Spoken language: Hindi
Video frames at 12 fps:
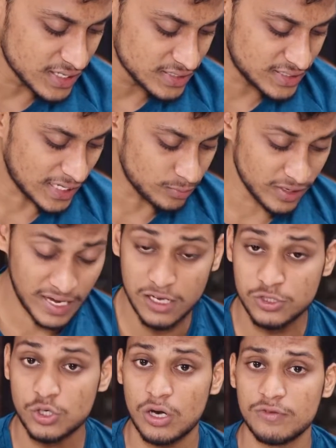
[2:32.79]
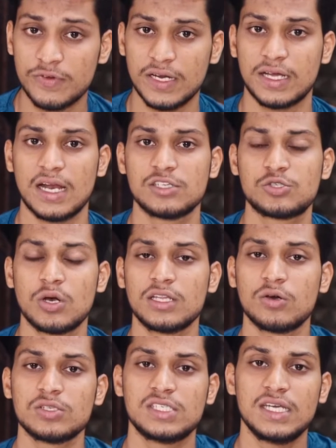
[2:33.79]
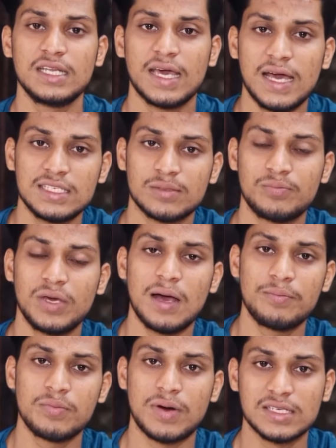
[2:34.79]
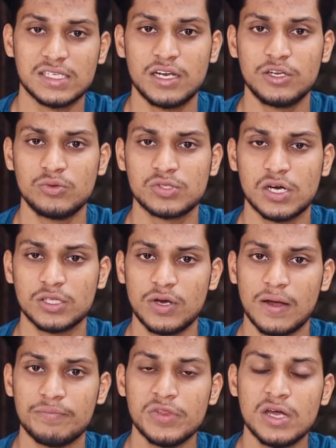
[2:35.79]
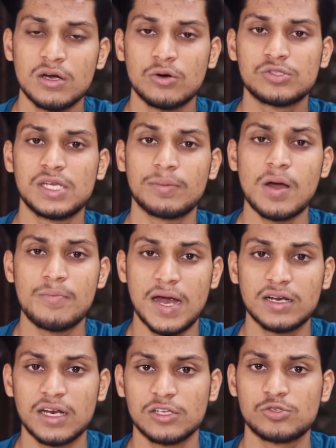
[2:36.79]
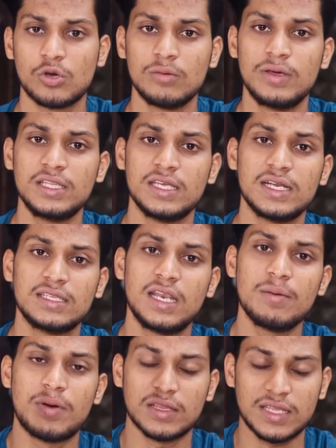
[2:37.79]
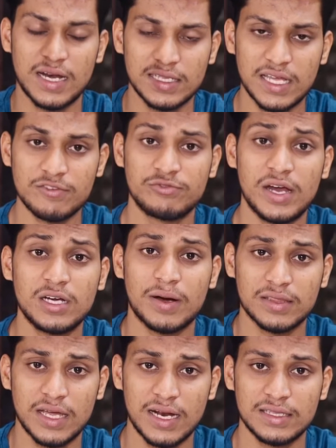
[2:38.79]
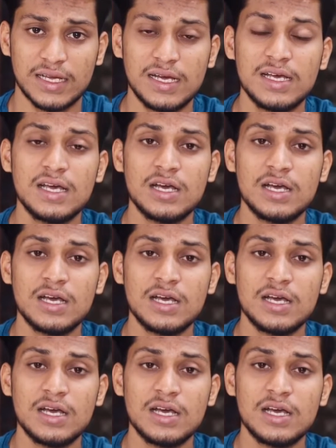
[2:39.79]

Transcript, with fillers: साथ में कोलेस्ट्रॉल फ्री कोलेस्ट्रॉल का देखो सीन क्या है जब भी आप मास्गेनर यूज़ करते हो ना उससे आपका बैड कोलेस्ट्रॉल भी धीरे धीरे बढ़ता रहता है फैट बढ़ता रहता है